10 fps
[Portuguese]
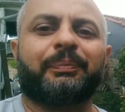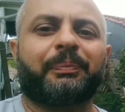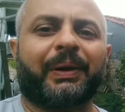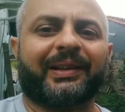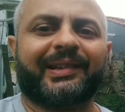
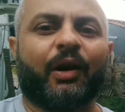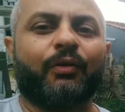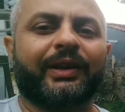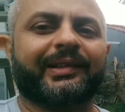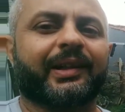para
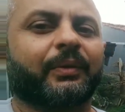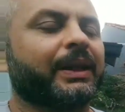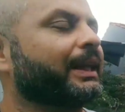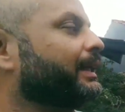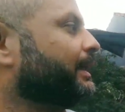salvação.
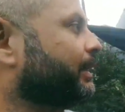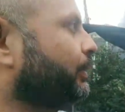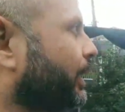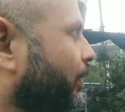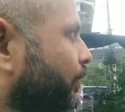Então o
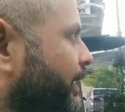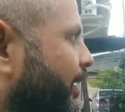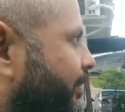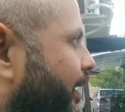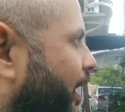que acontece?